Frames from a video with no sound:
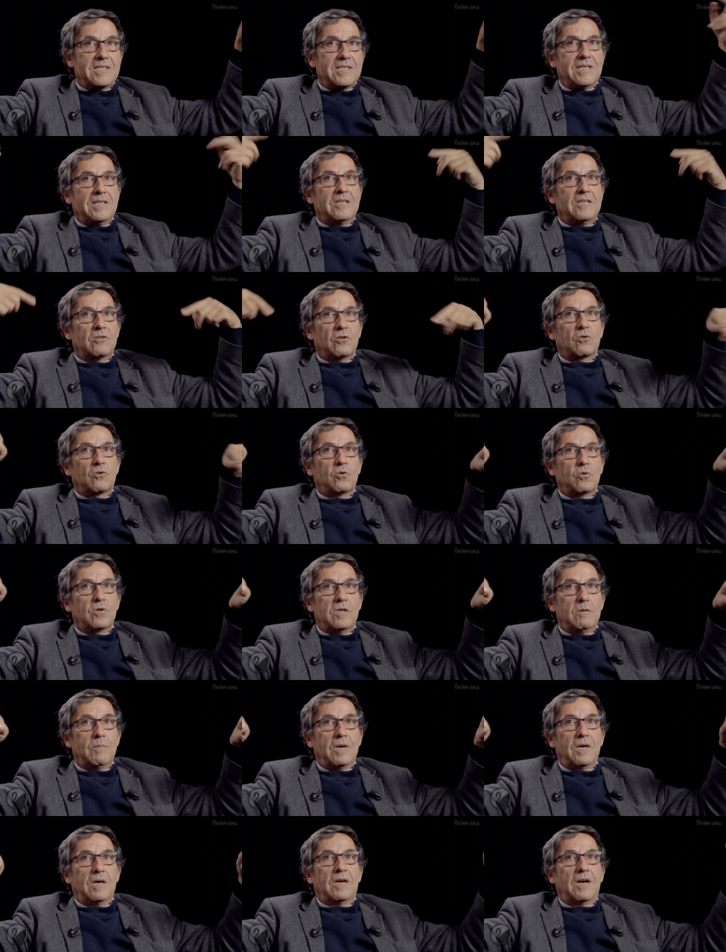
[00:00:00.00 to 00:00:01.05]
élites, entre
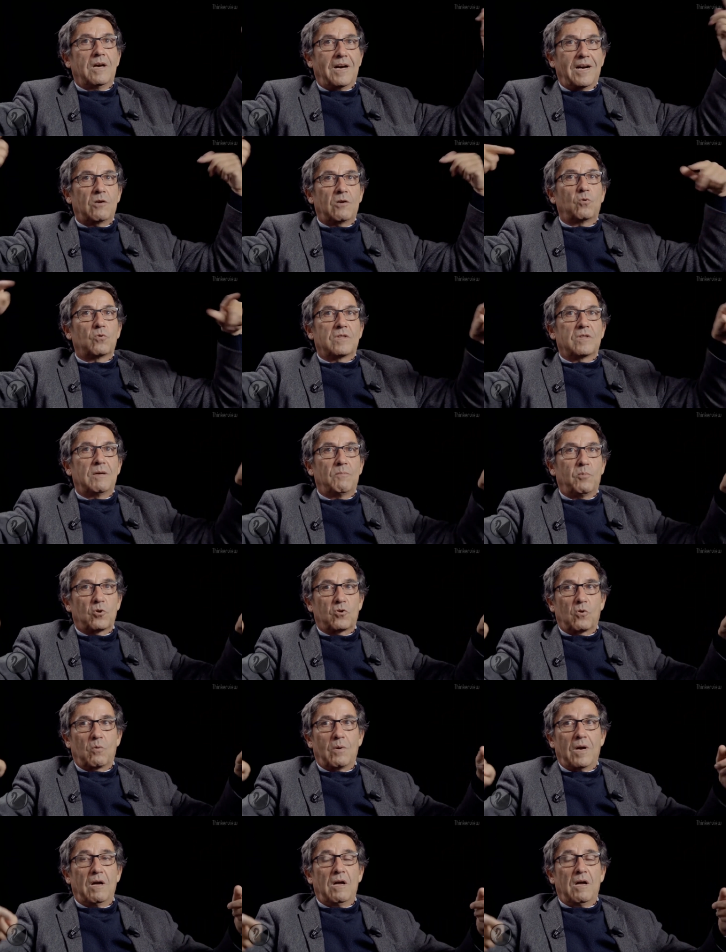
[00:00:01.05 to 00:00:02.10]
guillemets, racontent n'importe
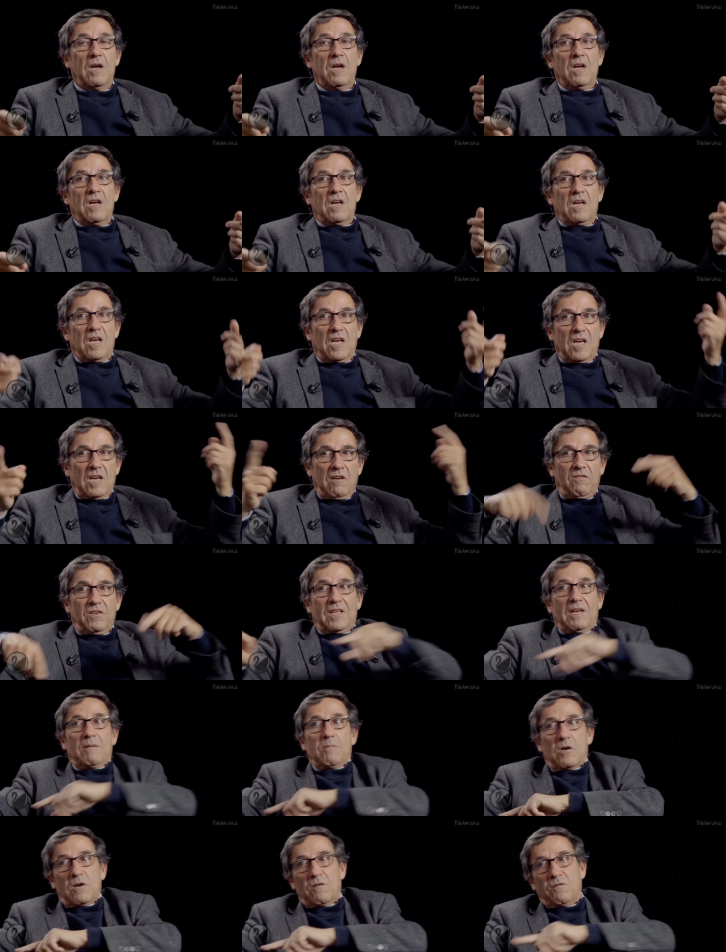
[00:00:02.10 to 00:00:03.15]
quoi,
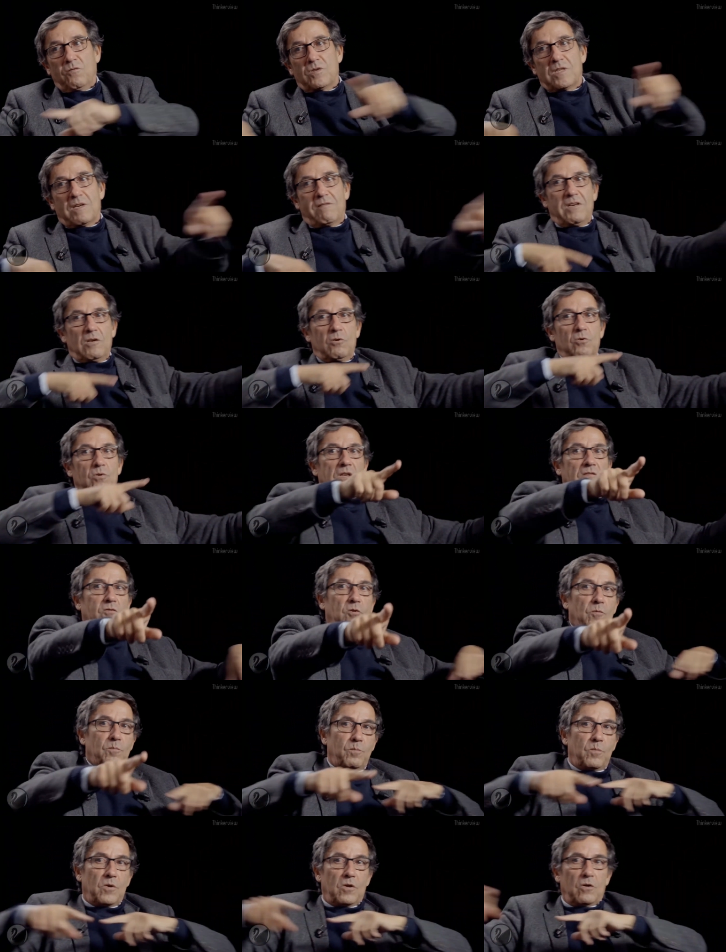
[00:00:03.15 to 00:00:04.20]
évidemment, vous avez le
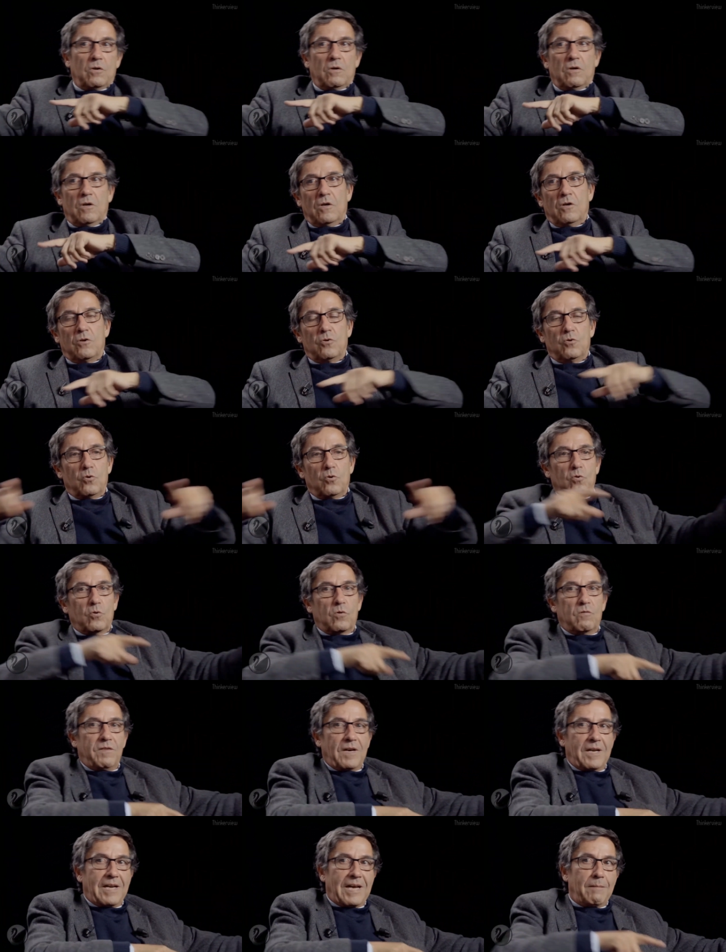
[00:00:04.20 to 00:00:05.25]
développement de trucs
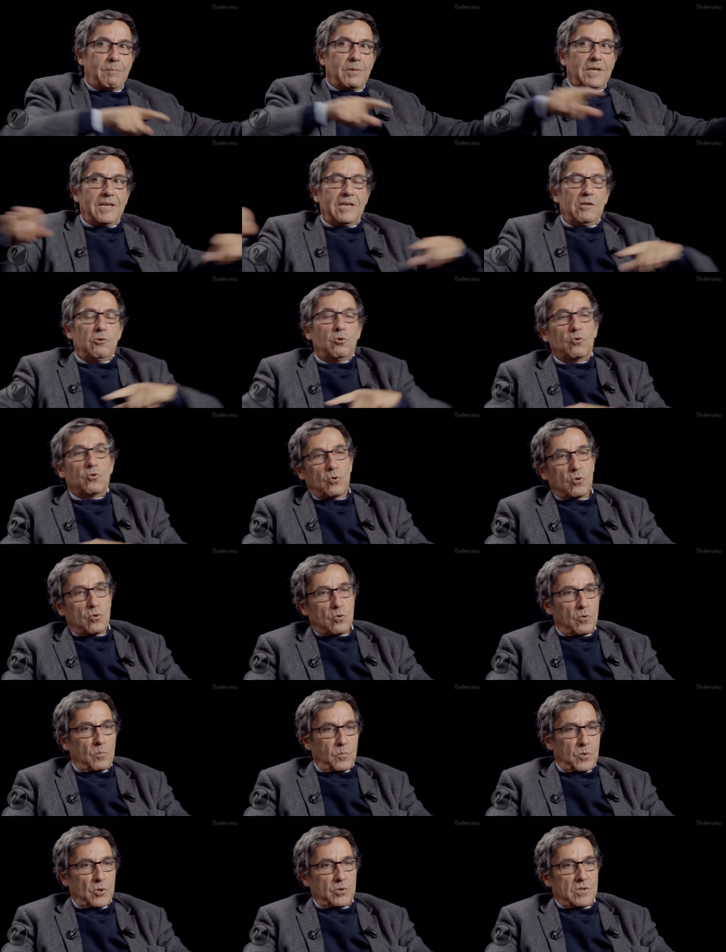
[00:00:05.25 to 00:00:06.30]
valables et de trucs
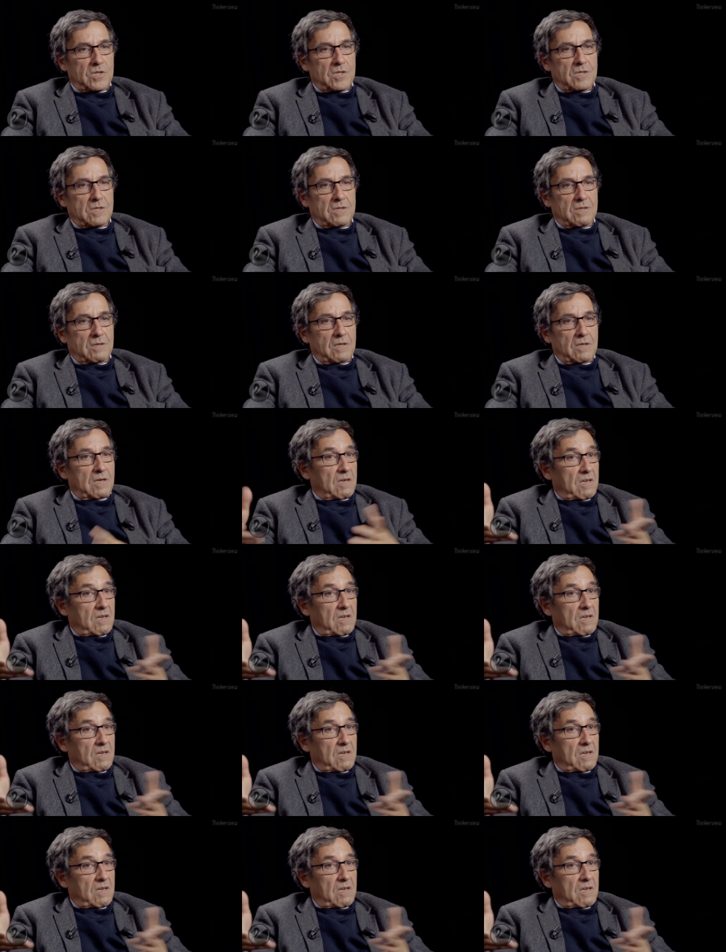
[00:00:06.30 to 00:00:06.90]
complotistes.